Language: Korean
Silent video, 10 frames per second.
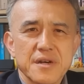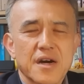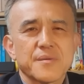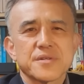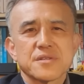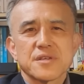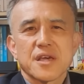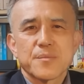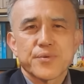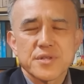하버드,
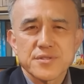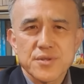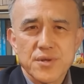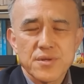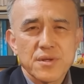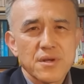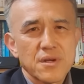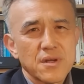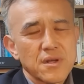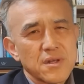예일, 프린스턴,
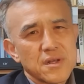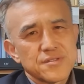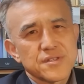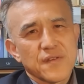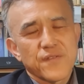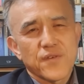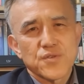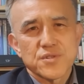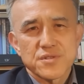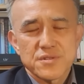
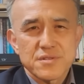스탠포드,